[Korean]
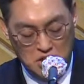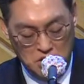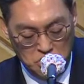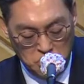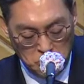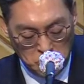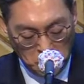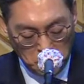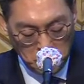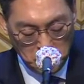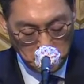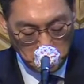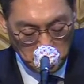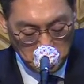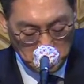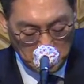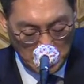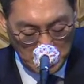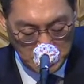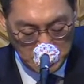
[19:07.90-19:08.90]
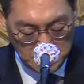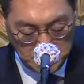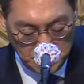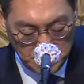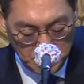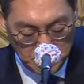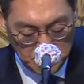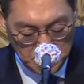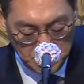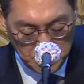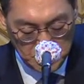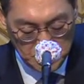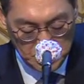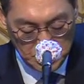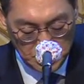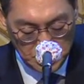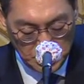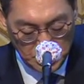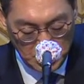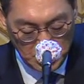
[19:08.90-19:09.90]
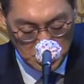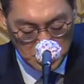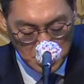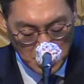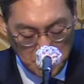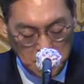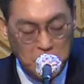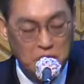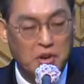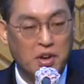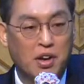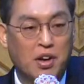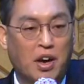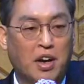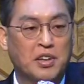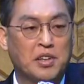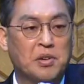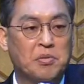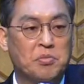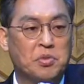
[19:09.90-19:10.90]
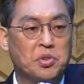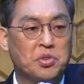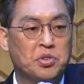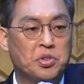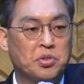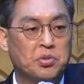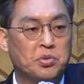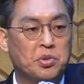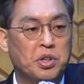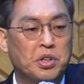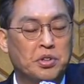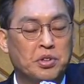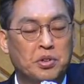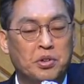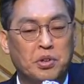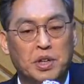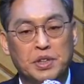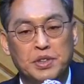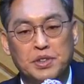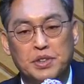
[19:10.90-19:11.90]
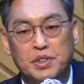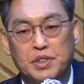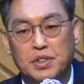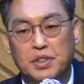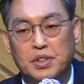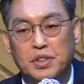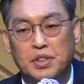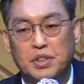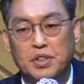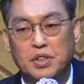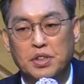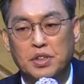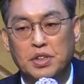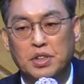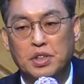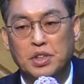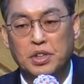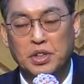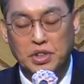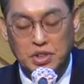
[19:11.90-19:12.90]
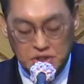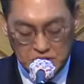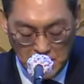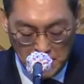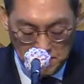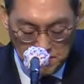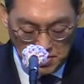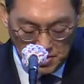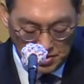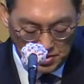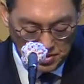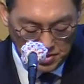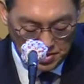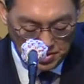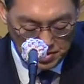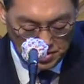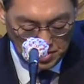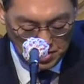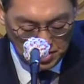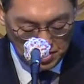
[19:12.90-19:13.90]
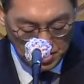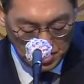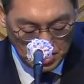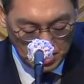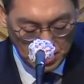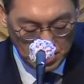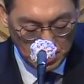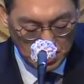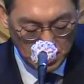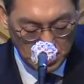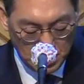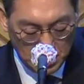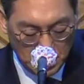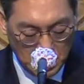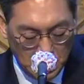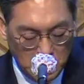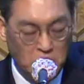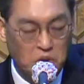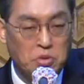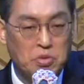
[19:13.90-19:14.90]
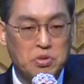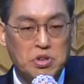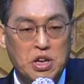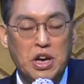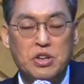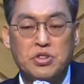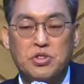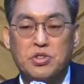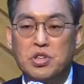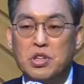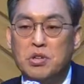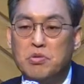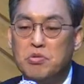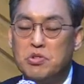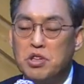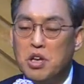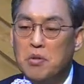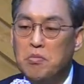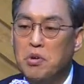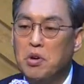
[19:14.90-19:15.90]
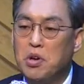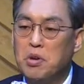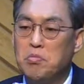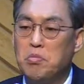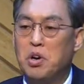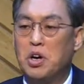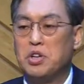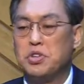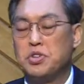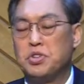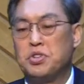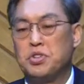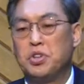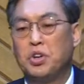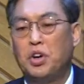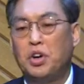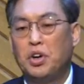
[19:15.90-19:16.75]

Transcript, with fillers: 저는 오늘 말씀을 읽으면서 이 새벽이 가장 먼저 눈에 들어왔어요. 새벽. 여러분 예수님은 새벽에 뭐 하셨죠?